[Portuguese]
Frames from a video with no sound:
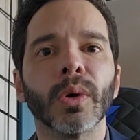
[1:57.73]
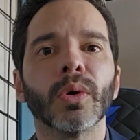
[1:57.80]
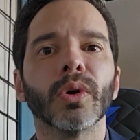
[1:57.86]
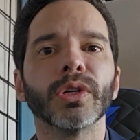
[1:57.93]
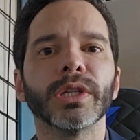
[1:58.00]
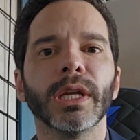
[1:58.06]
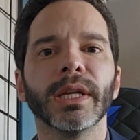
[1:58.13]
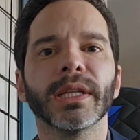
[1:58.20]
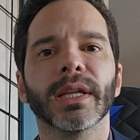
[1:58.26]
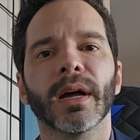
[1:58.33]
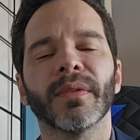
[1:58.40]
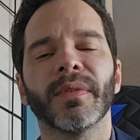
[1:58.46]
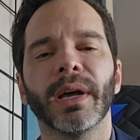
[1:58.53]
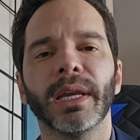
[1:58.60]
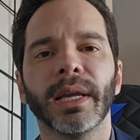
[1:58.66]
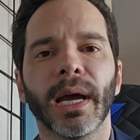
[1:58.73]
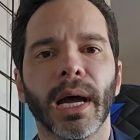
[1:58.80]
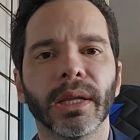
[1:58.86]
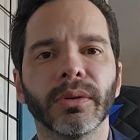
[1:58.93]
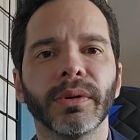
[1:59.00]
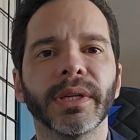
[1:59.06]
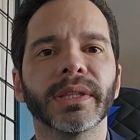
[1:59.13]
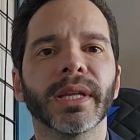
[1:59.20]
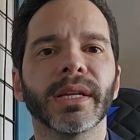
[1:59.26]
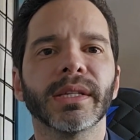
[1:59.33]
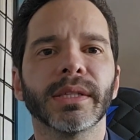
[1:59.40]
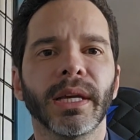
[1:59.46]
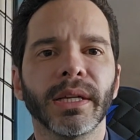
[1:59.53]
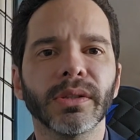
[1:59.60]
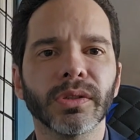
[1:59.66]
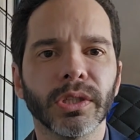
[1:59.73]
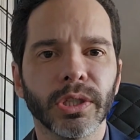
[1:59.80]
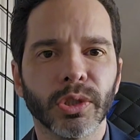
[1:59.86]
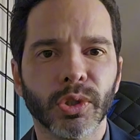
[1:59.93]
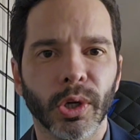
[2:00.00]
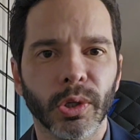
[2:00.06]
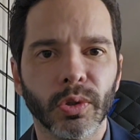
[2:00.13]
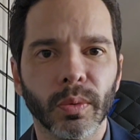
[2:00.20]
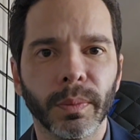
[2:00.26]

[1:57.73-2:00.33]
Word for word: hoje ele está avaliado em 318